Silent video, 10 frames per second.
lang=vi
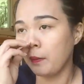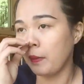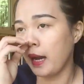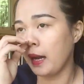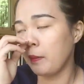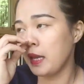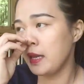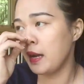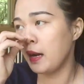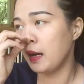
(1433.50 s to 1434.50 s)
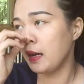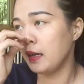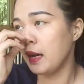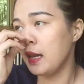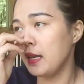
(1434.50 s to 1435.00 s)
mà bây giờ
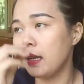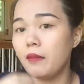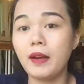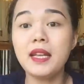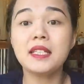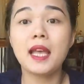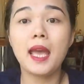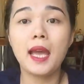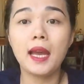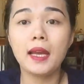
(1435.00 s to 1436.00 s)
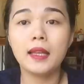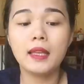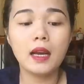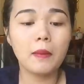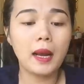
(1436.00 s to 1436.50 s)
đi là phải đi xe
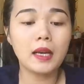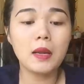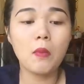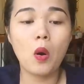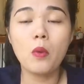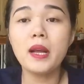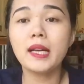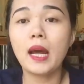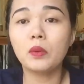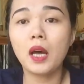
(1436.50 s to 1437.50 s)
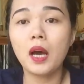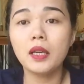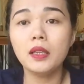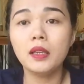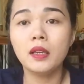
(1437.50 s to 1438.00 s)
chứ các bạn đi bộ biết nào
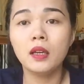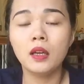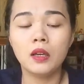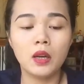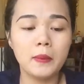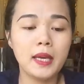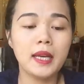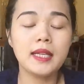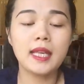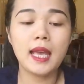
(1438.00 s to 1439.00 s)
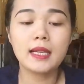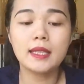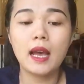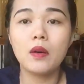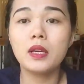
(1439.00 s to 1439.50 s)
tới rồi bây giờ đi xe làm
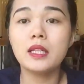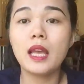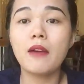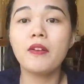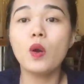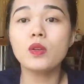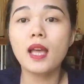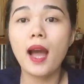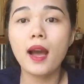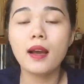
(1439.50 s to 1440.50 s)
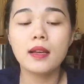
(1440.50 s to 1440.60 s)
sao đi xe phải đổ xăng